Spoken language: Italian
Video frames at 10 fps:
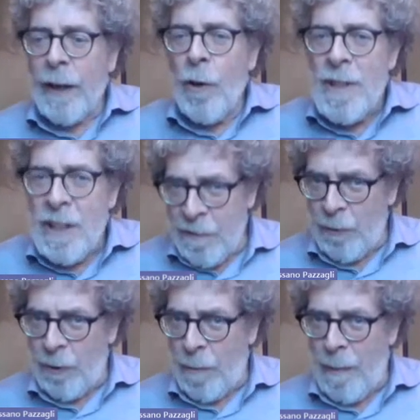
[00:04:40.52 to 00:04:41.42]
E come si
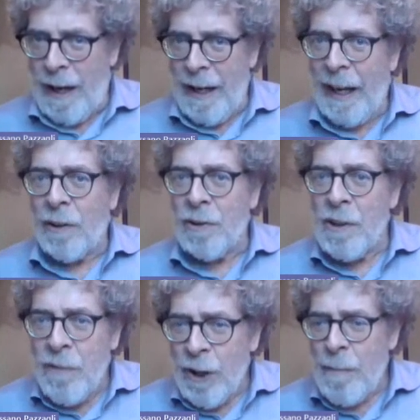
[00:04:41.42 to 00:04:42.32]
forma? Ecco,
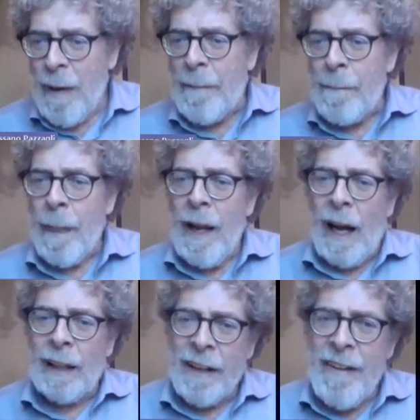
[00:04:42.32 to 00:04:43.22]
si forma
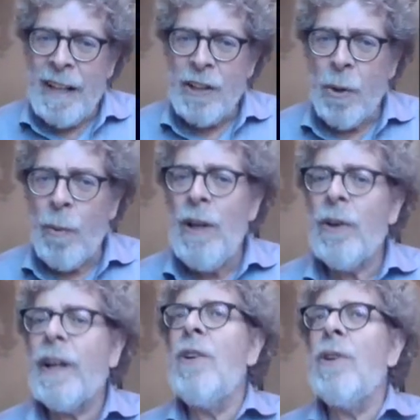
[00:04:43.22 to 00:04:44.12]
attraverso
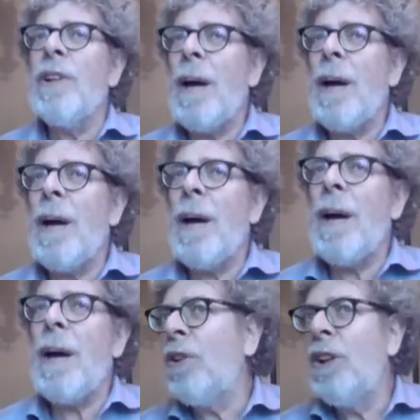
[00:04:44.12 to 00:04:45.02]
quello che noi
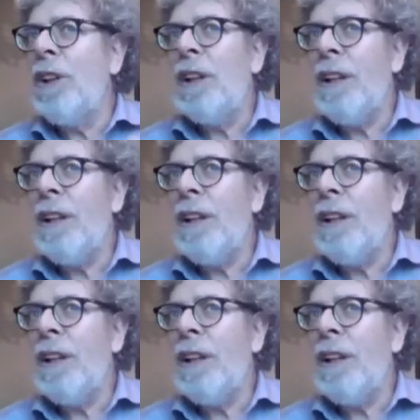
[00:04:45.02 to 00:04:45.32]
chiamiamo,